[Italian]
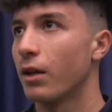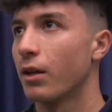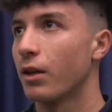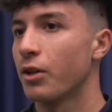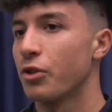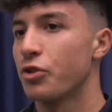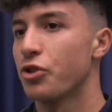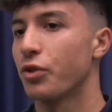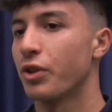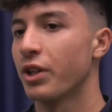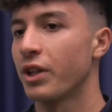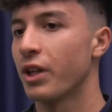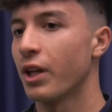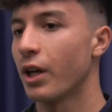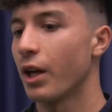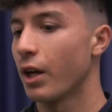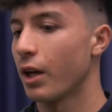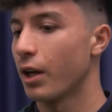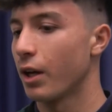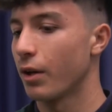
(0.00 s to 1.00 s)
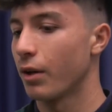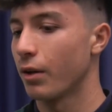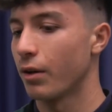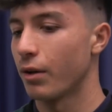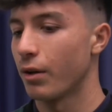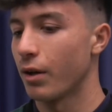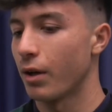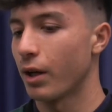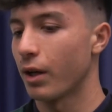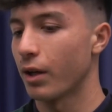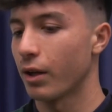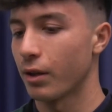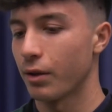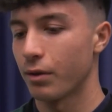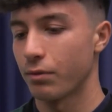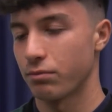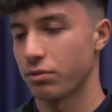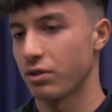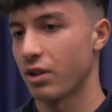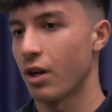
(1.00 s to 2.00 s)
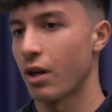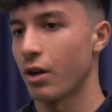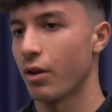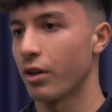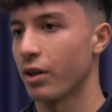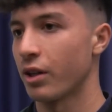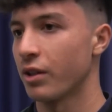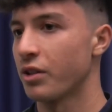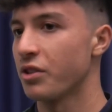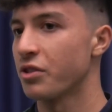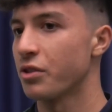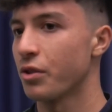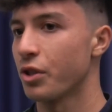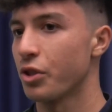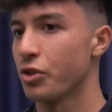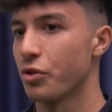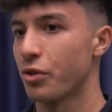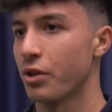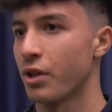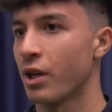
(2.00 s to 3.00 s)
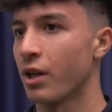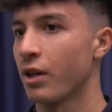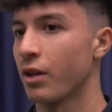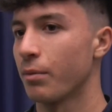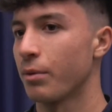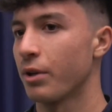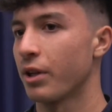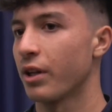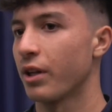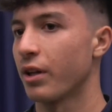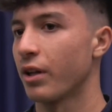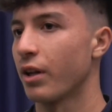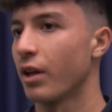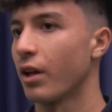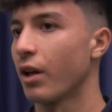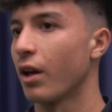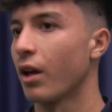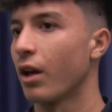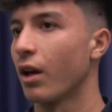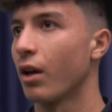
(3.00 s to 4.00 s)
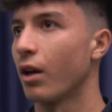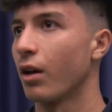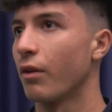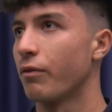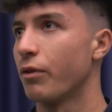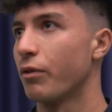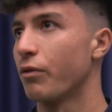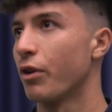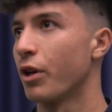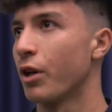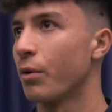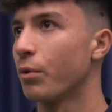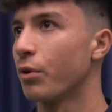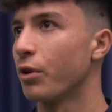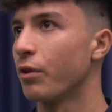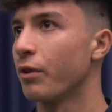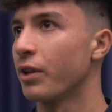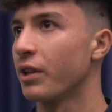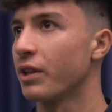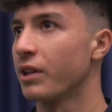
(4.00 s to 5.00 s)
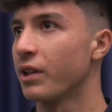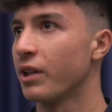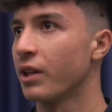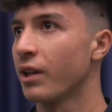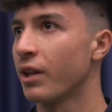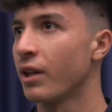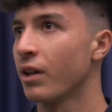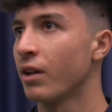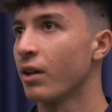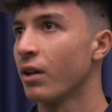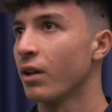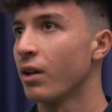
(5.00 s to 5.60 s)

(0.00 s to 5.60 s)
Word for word: e giovedì una, sarà una grandissima giornata perché vi faremo divertire,